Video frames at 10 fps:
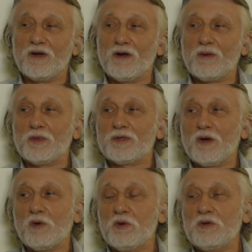карма
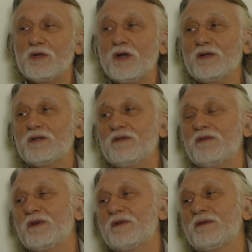закончит
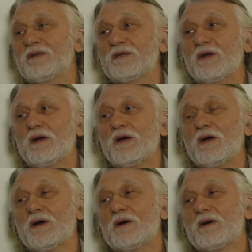активироваться,
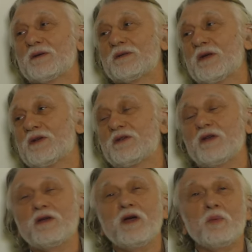а, значит, с
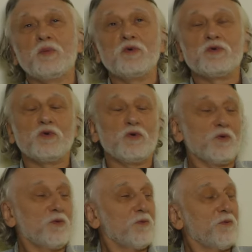деньгами будет
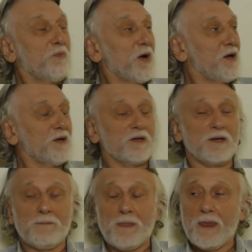все в
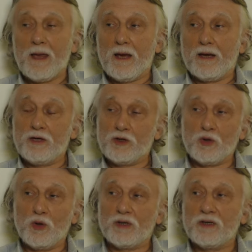порядке.
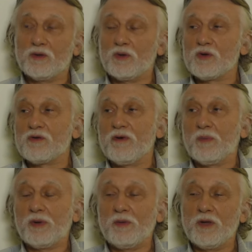Еще один тоже
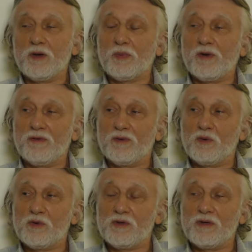вам пример приведу,
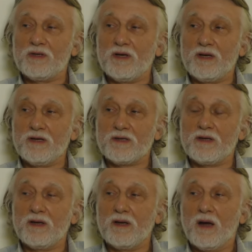очень
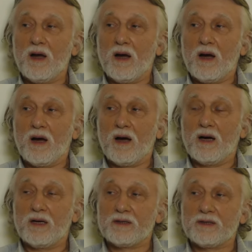интересный.
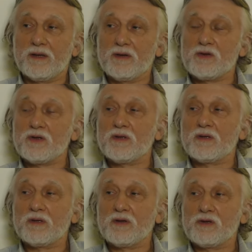А, значит,
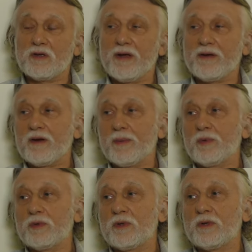человек
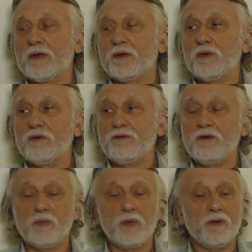работал на одной
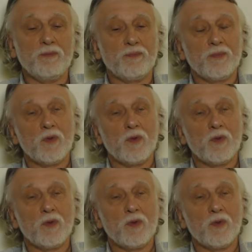фирме –